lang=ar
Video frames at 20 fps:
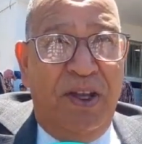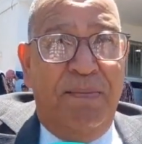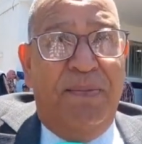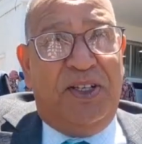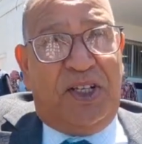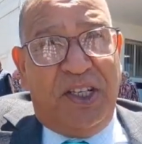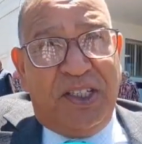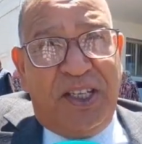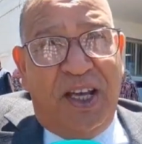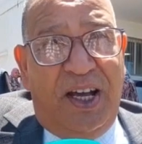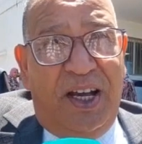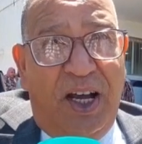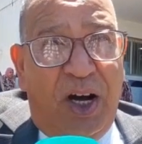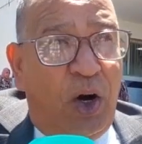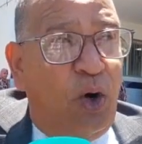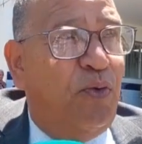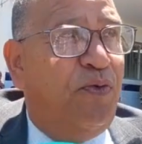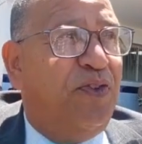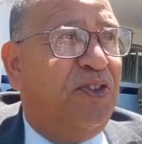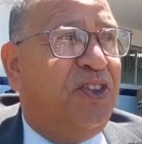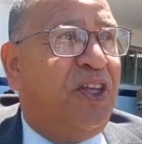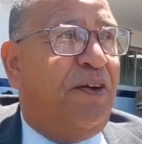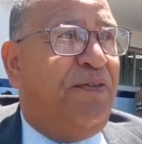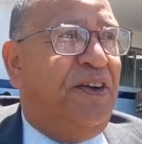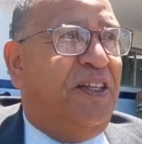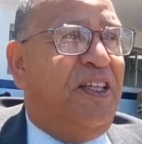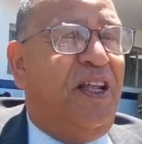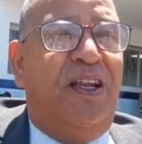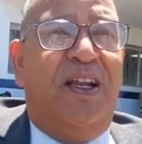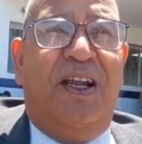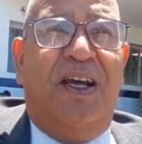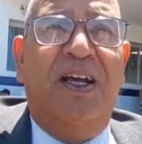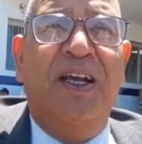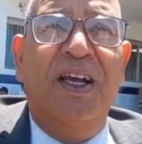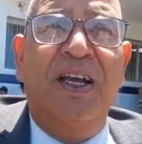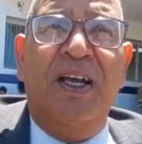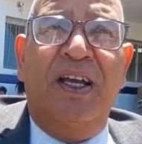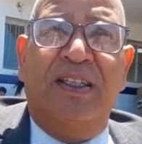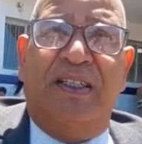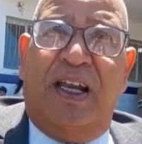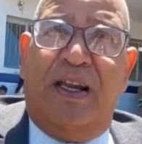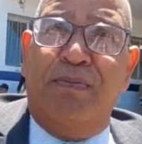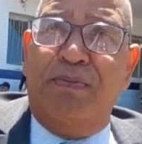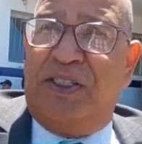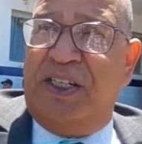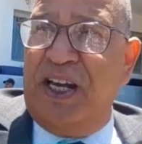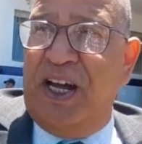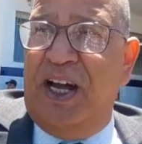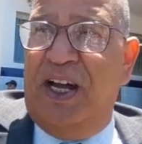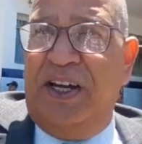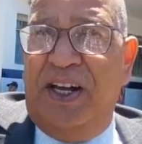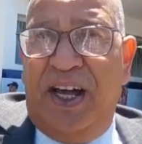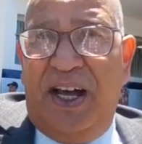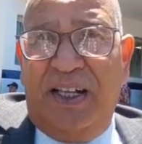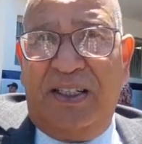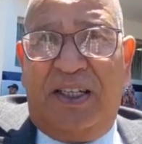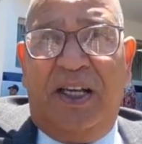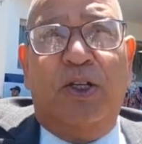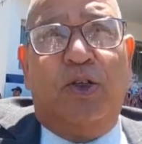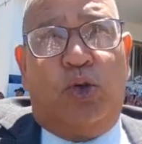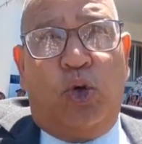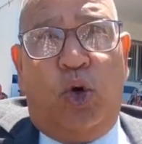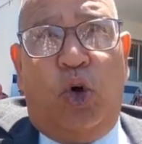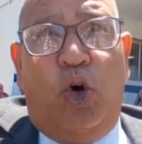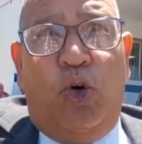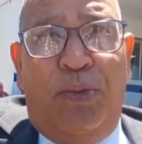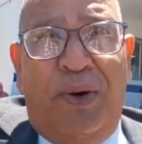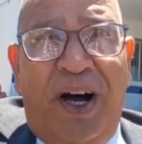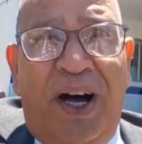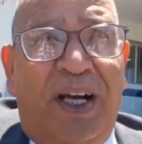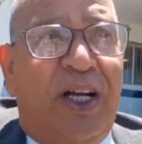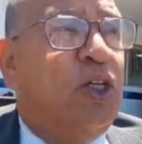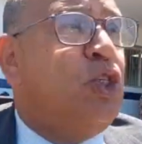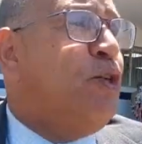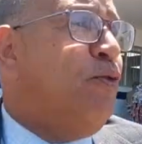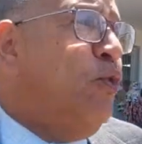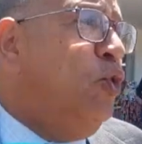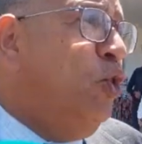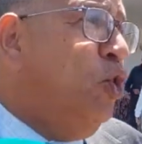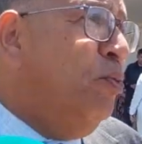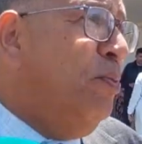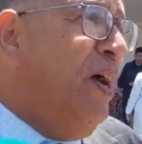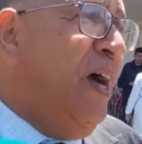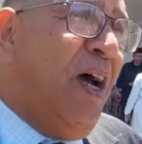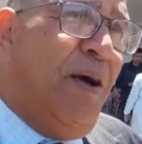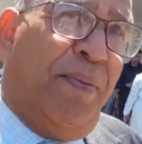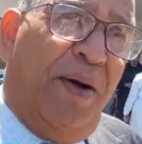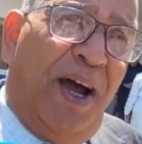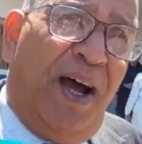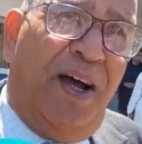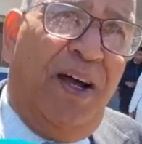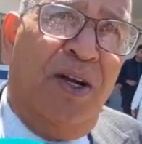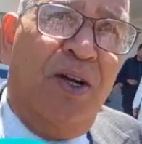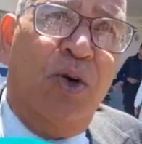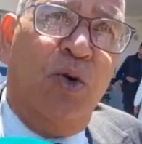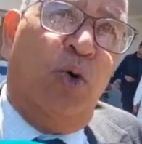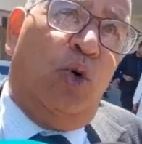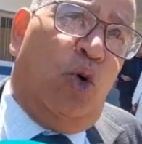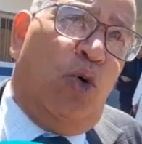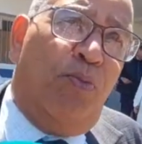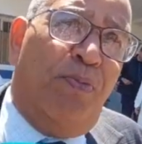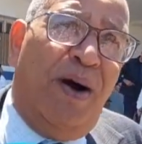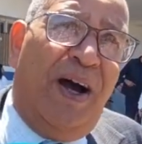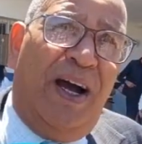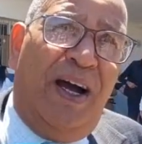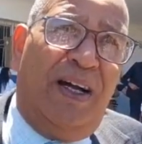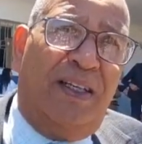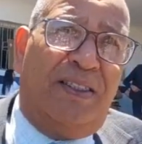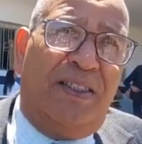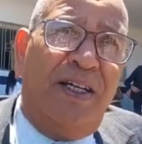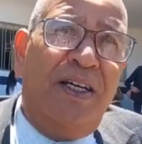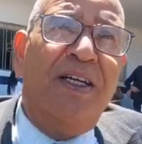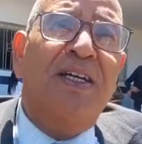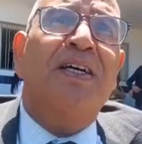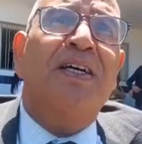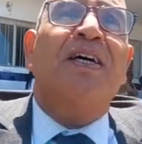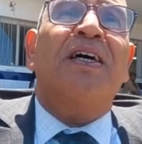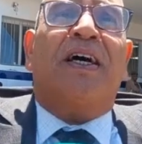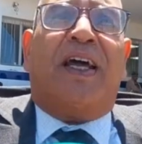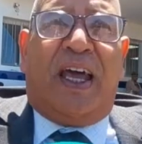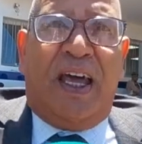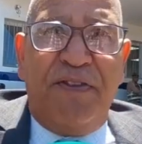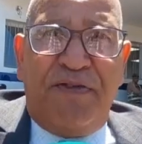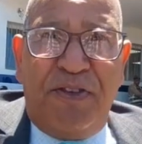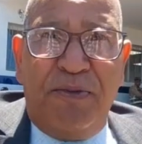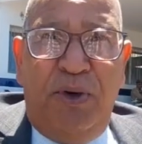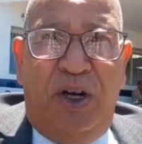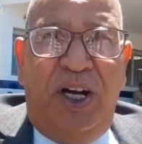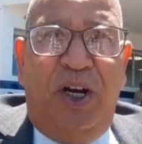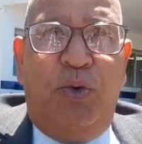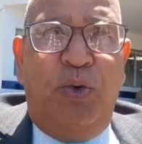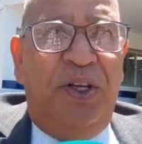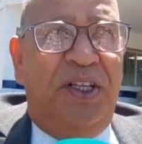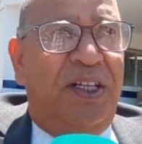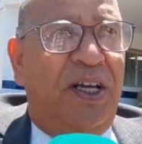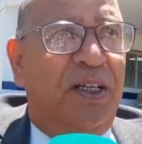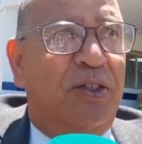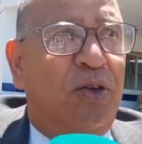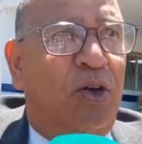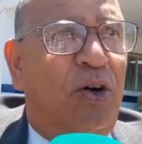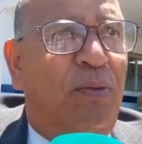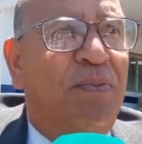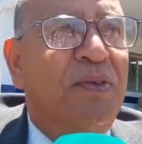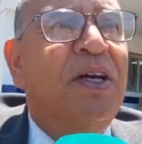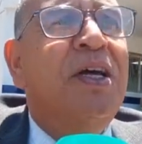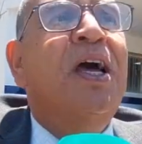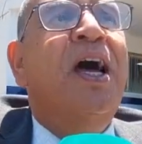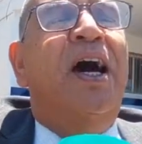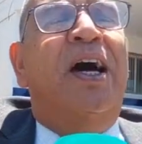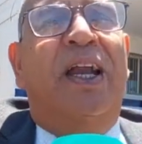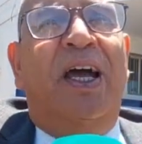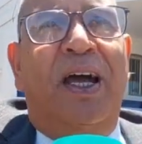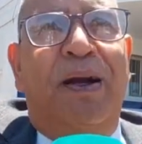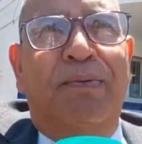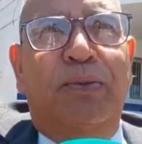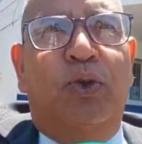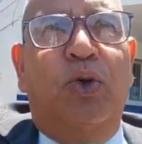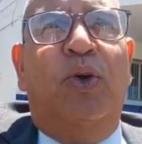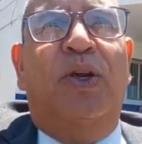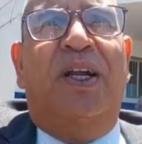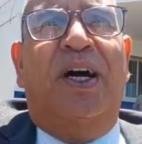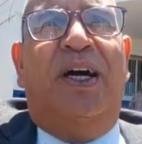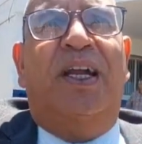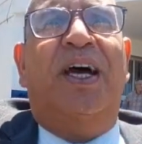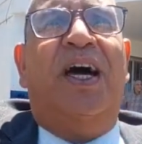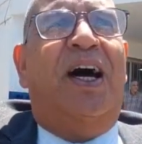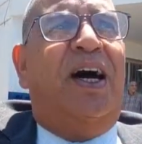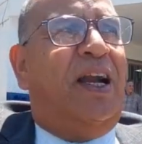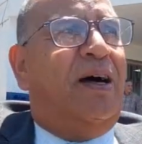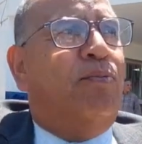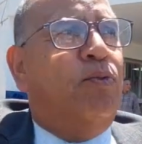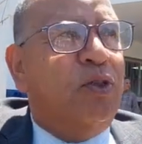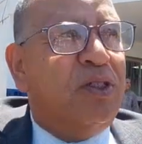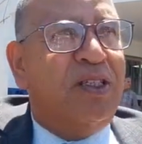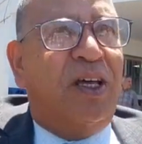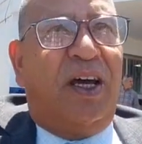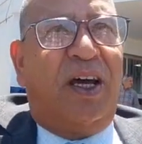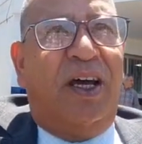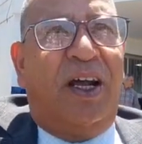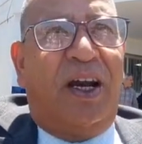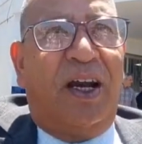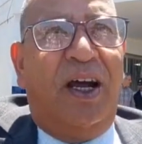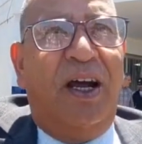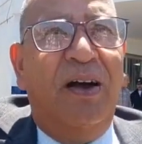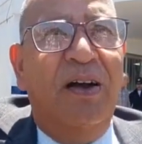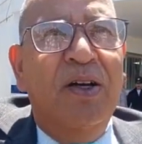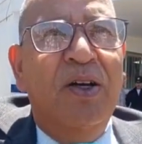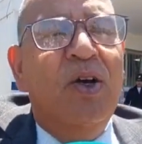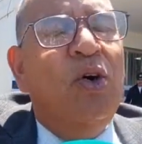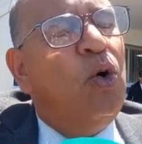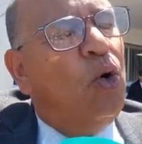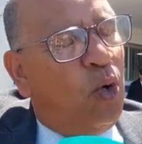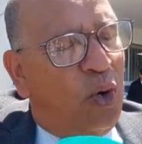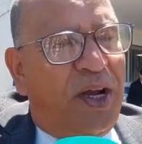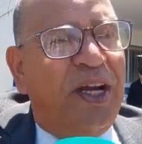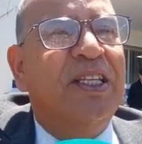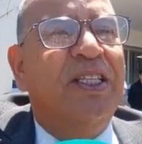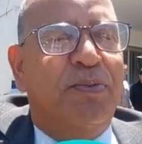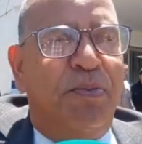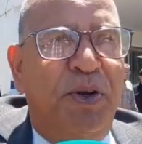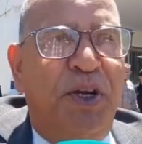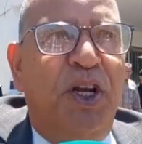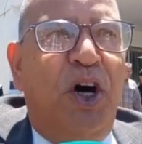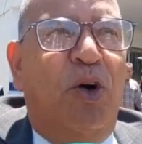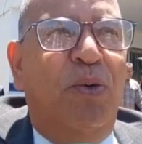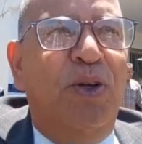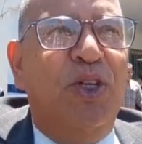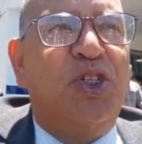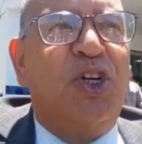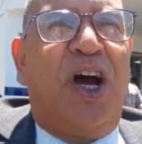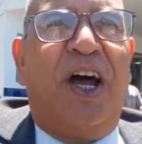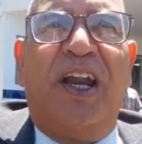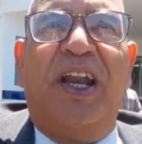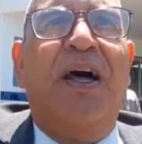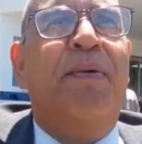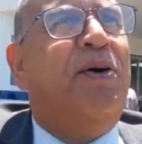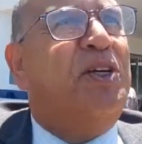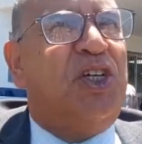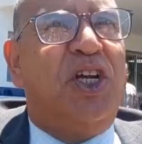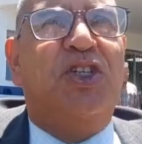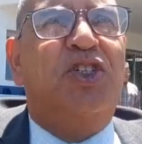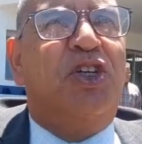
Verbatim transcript: ماشي سهله وفي الظرف ديال ديال الامتحانات كاين صعوبه كنشوفوا اليوم الاباء والامهات خايفين على وليداتهم الحمد لله الحاله مستقره وكنتمناو ان شاء الله باش